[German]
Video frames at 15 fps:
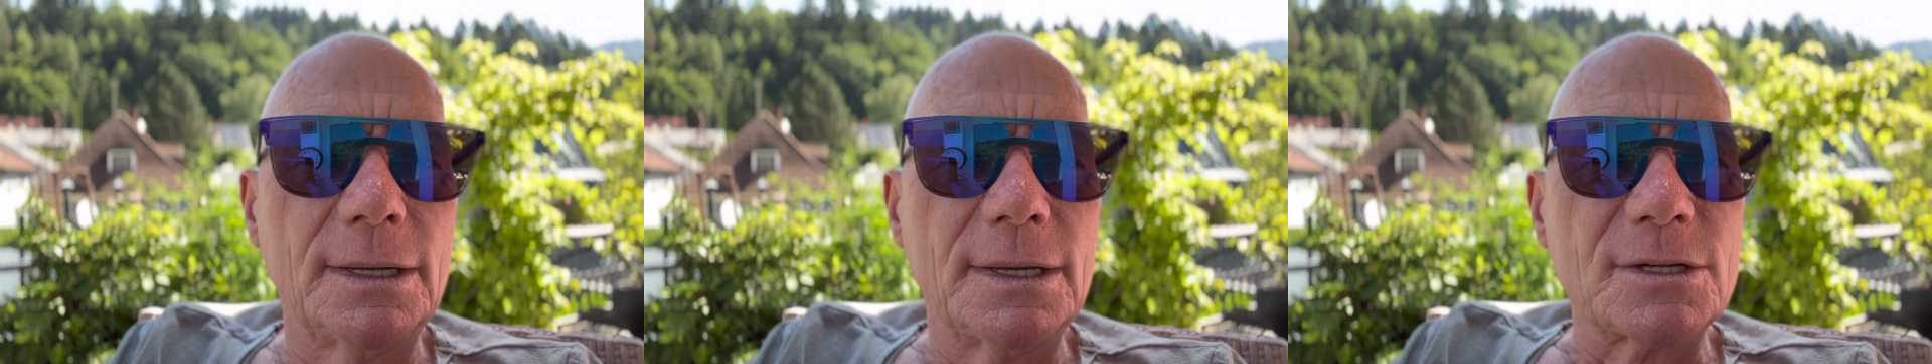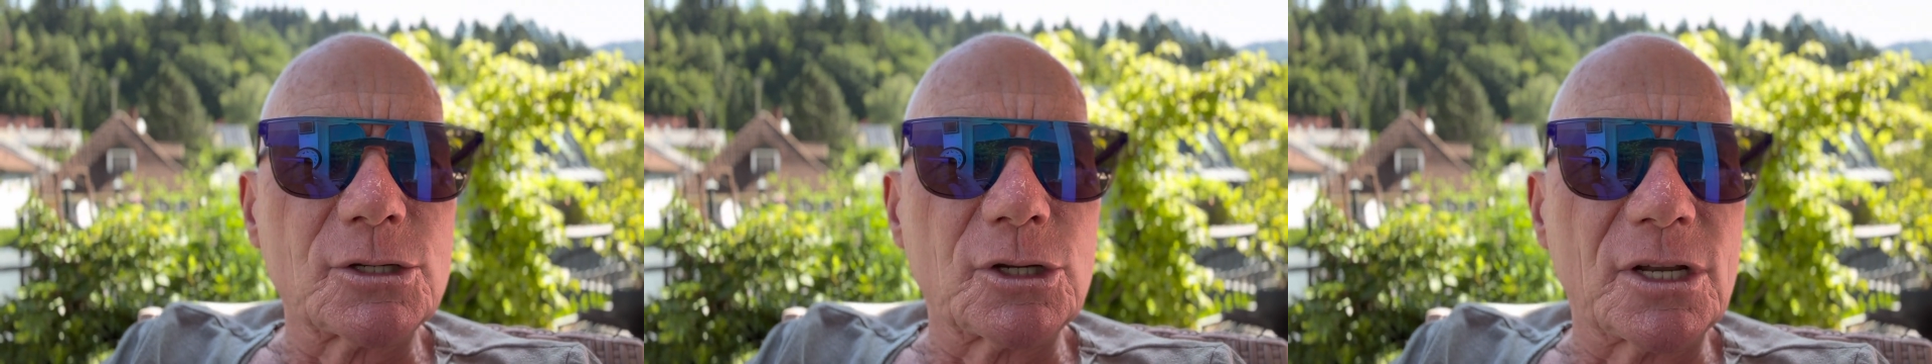
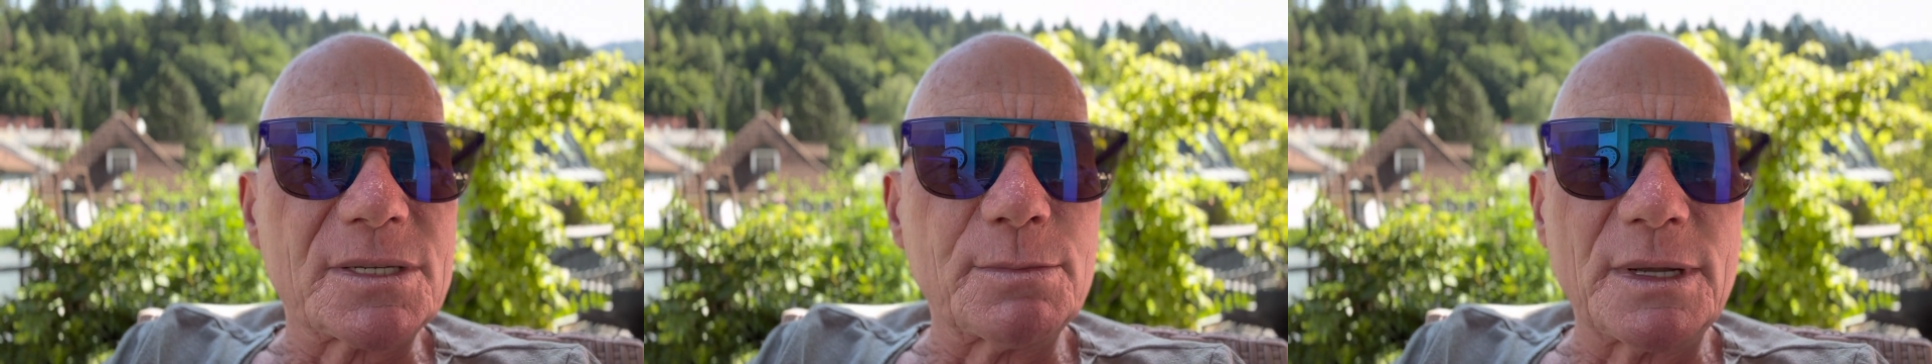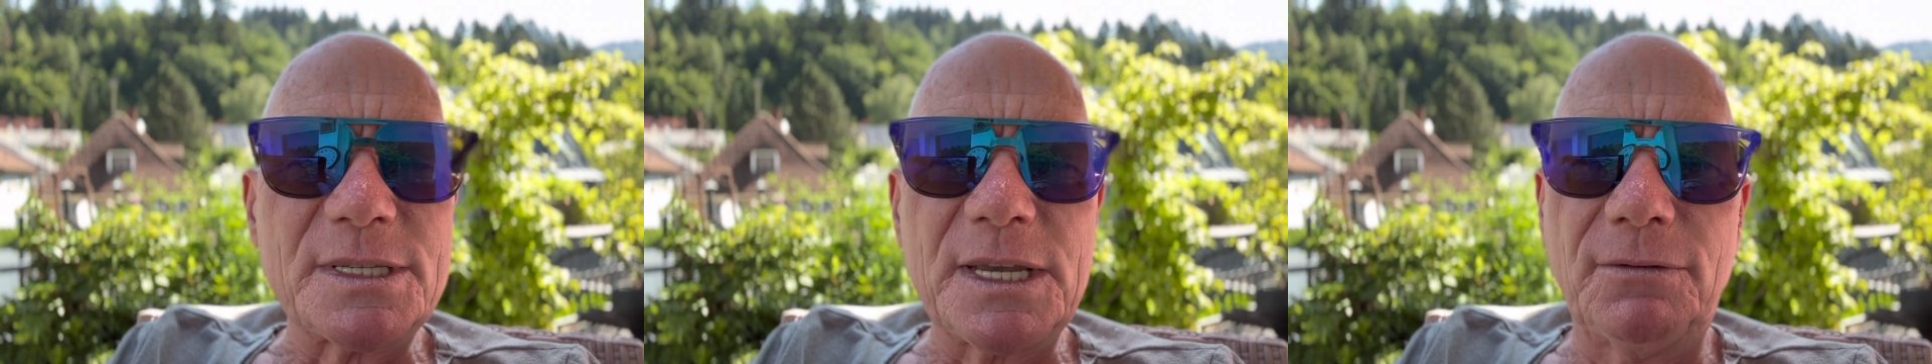Sodass
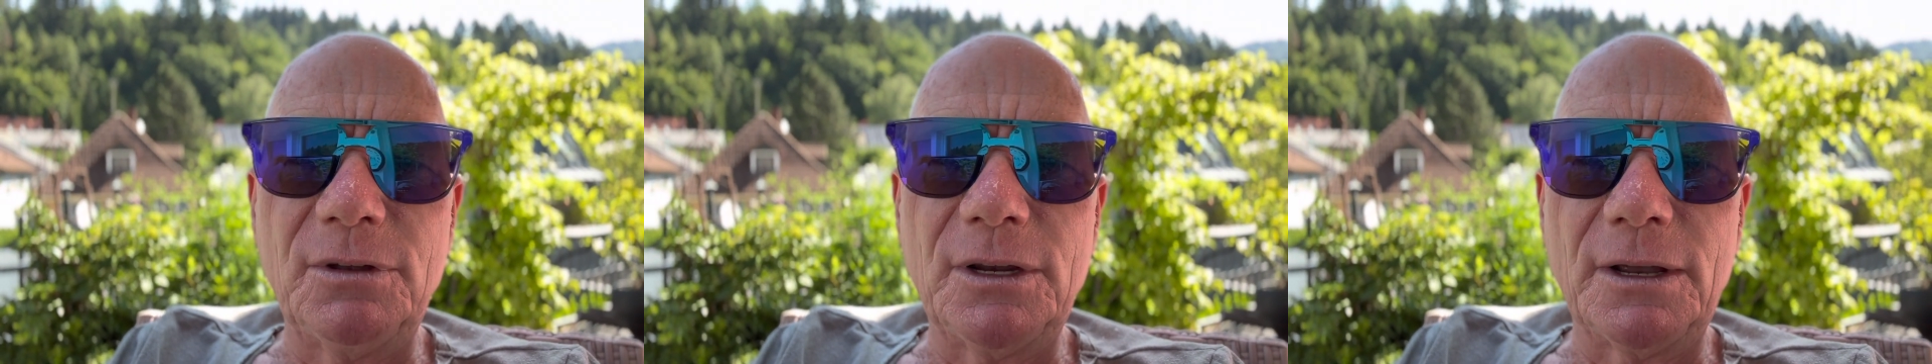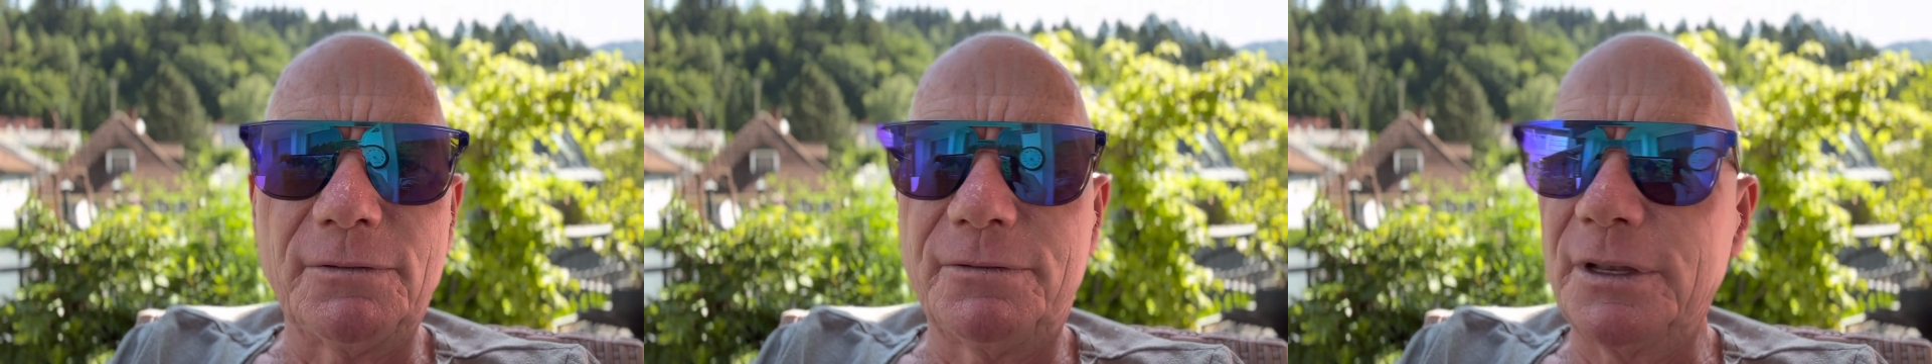man sich
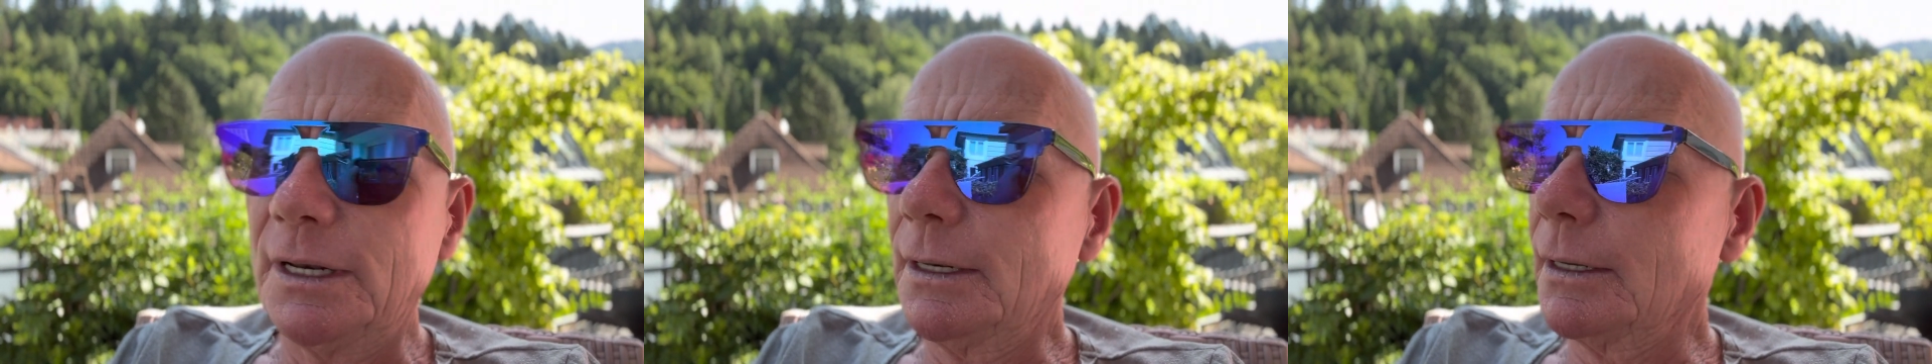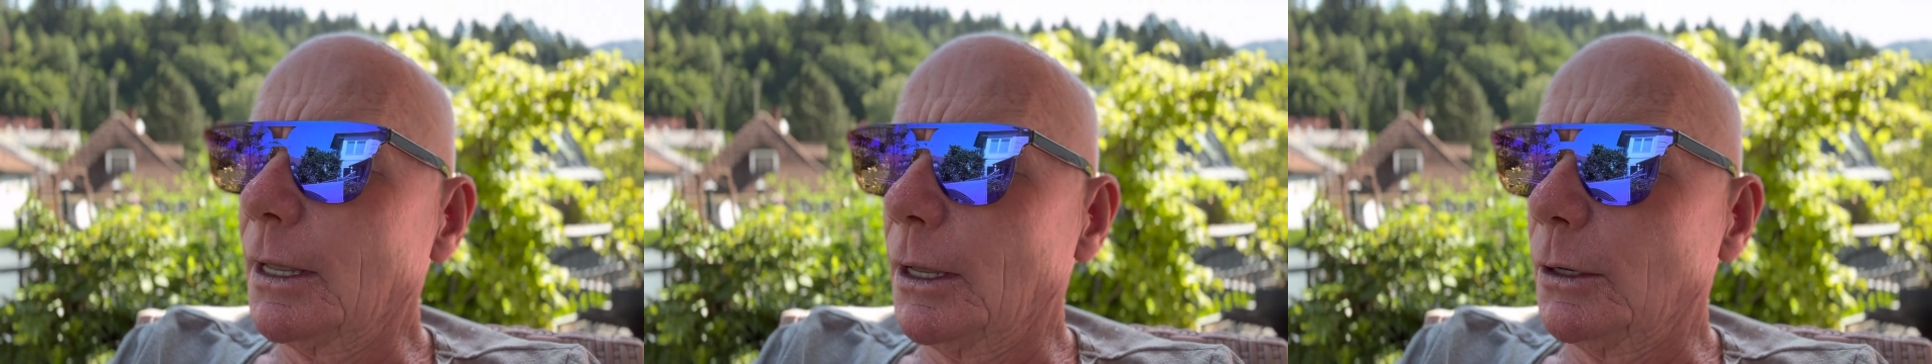
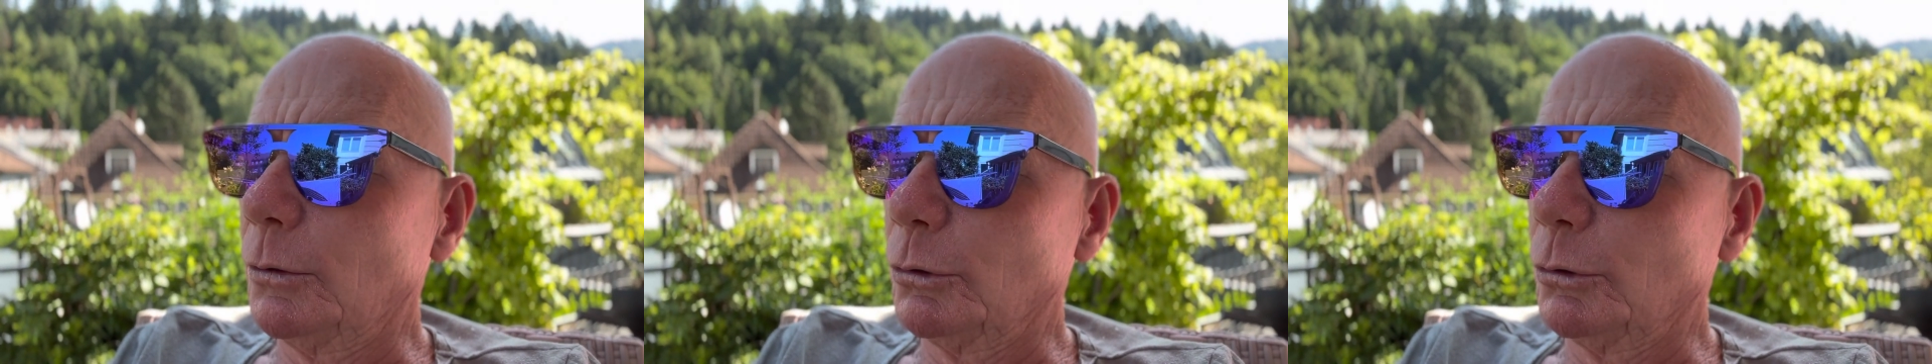wiederfinden kann